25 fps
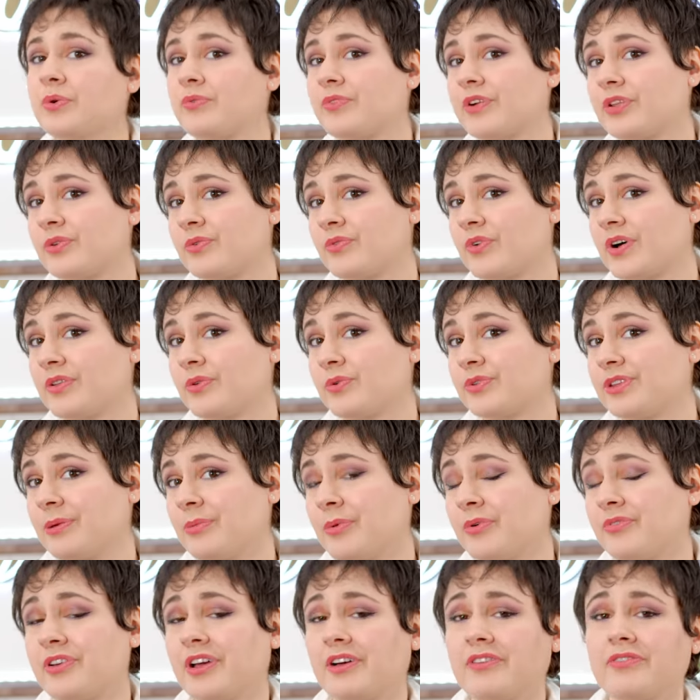on va devoir
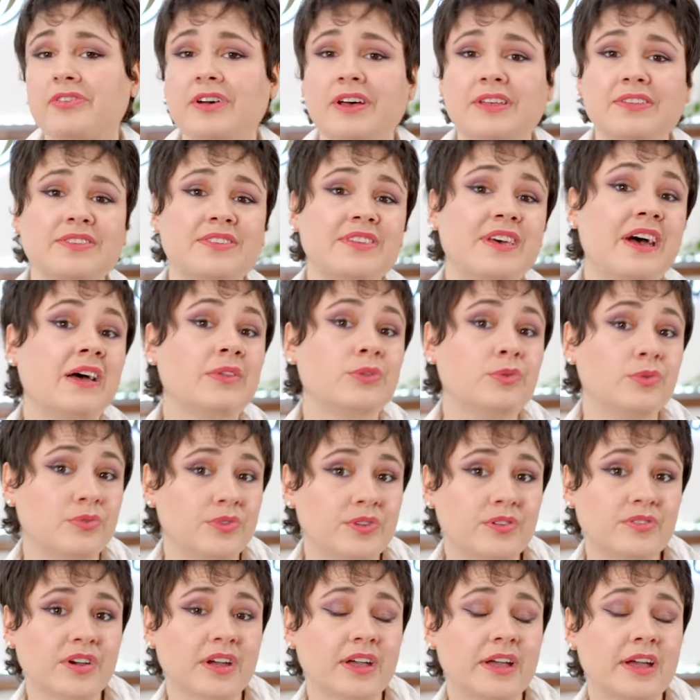notamment faire face à de
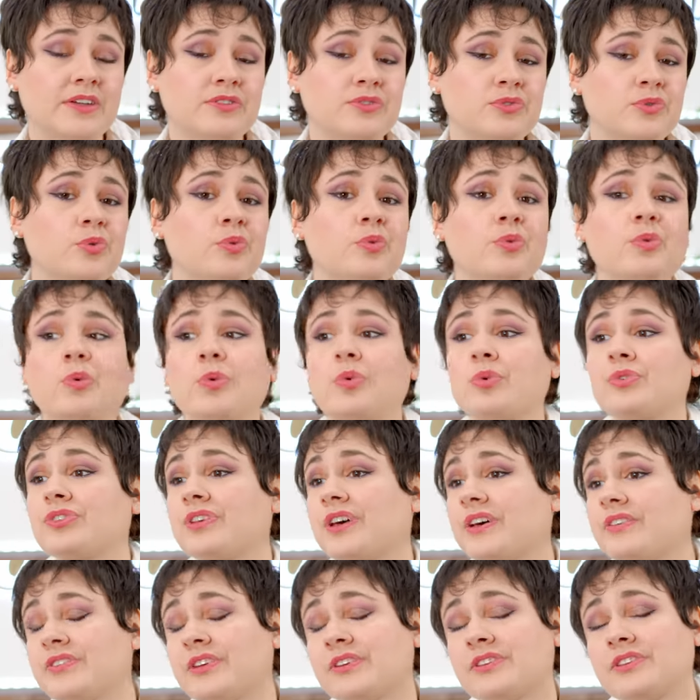vives réactions. On
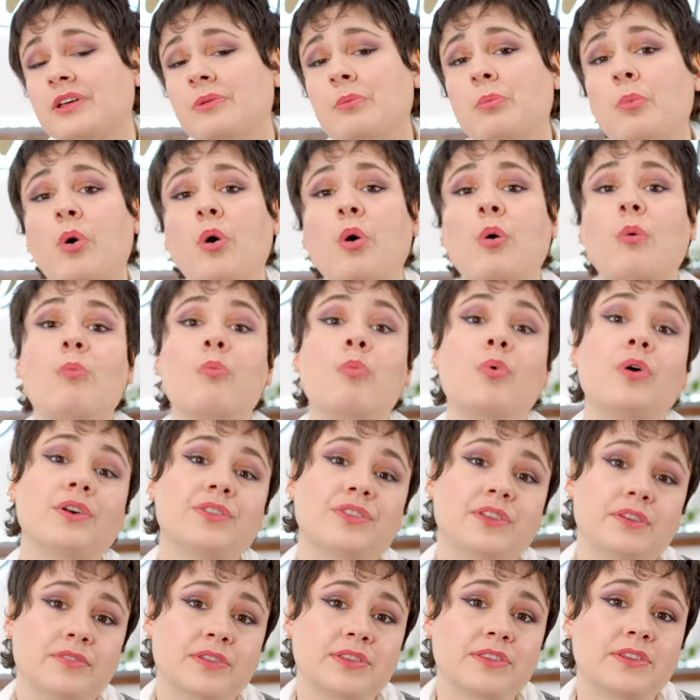sera certainement
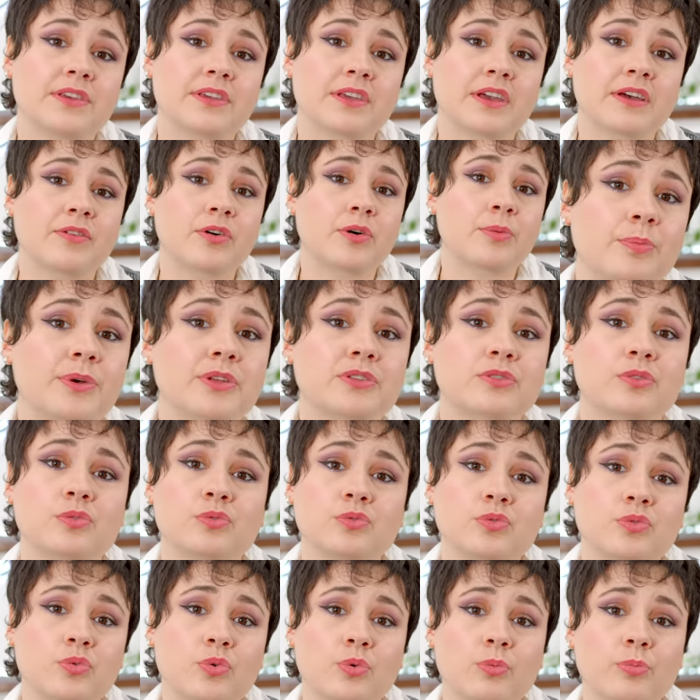moins invité qu'avant parce que
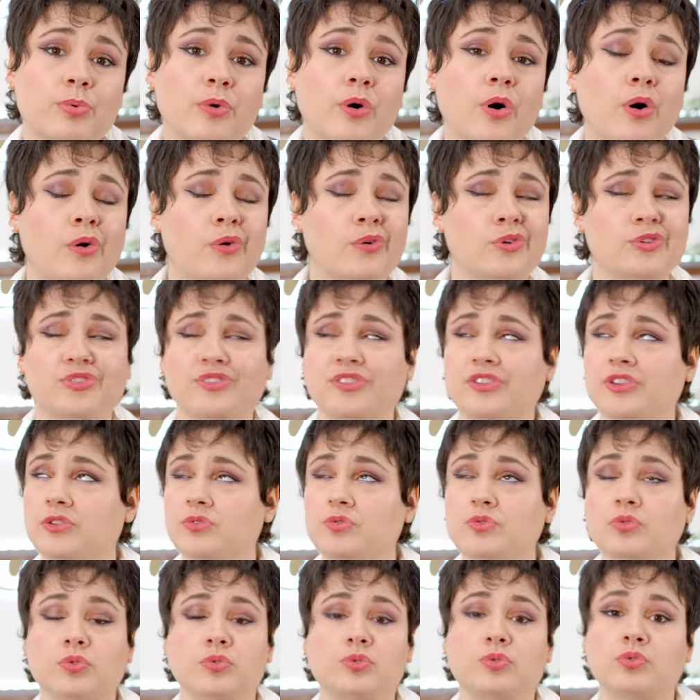tu comprends, c'est
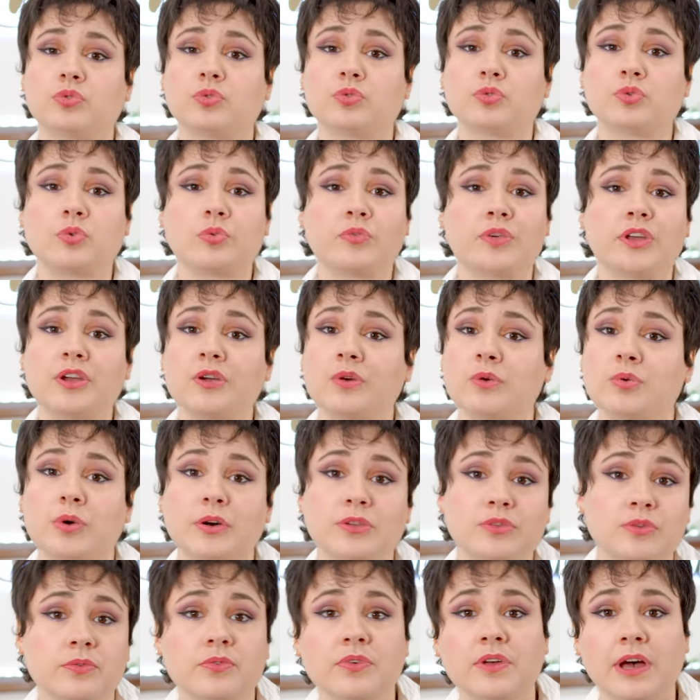dur de te trouver
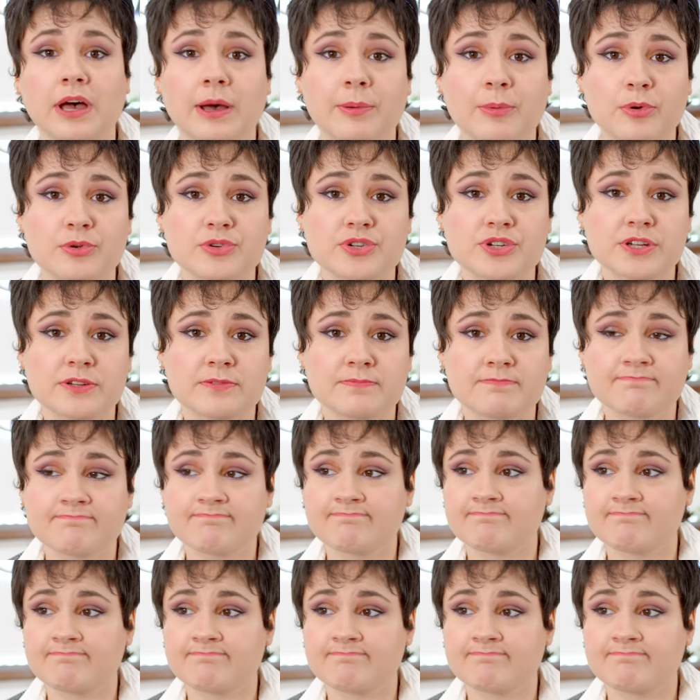quoi te faire à manger.